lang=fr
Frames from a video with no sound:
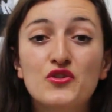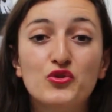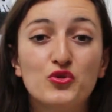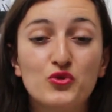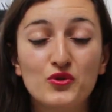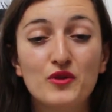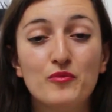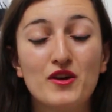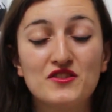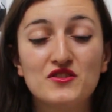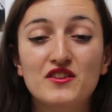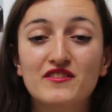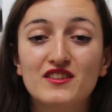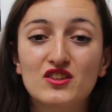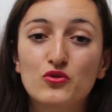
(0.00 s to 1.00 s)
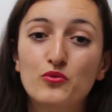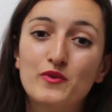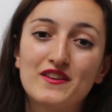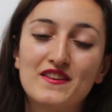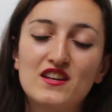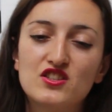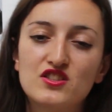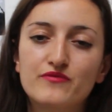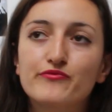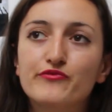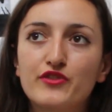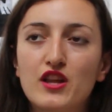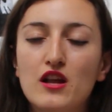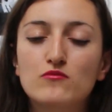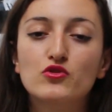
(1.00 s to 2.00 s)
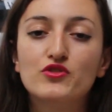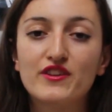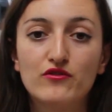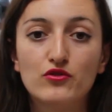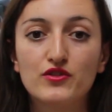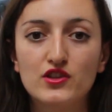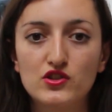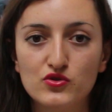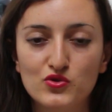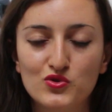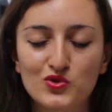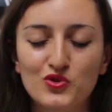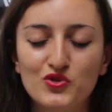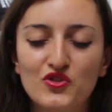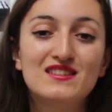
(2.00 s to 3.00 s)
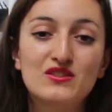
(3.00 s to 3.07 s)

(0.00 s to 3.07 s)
Ce sont des personnes avec qui on partage finalement davantage de choses.